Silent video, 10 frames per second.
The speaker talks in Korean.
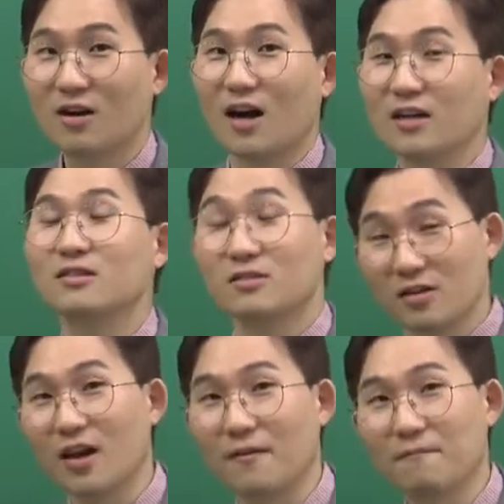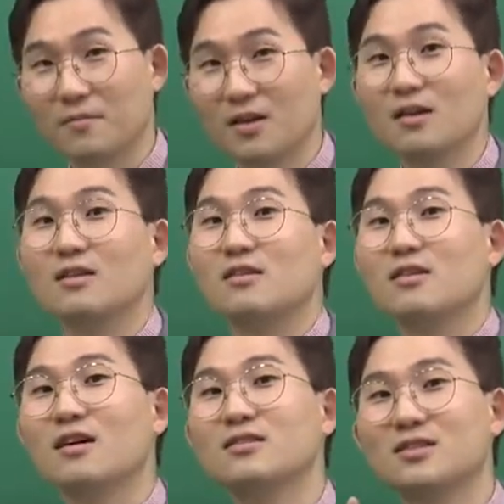아니, 근데
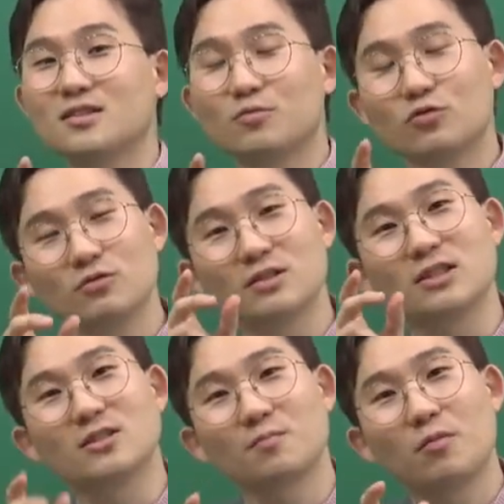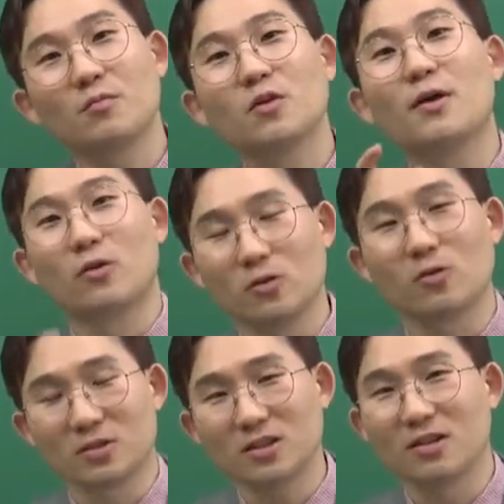네가 지금 수능 직접 범위를 배웠던
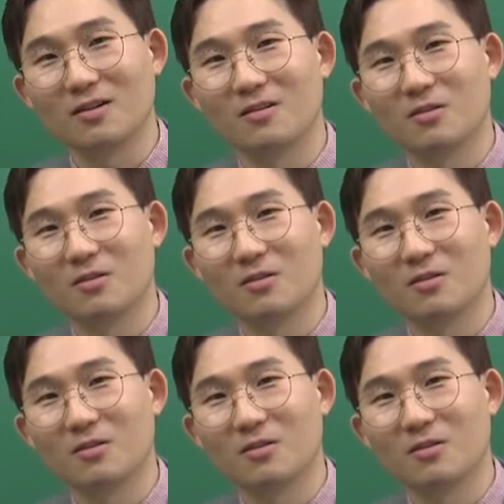것이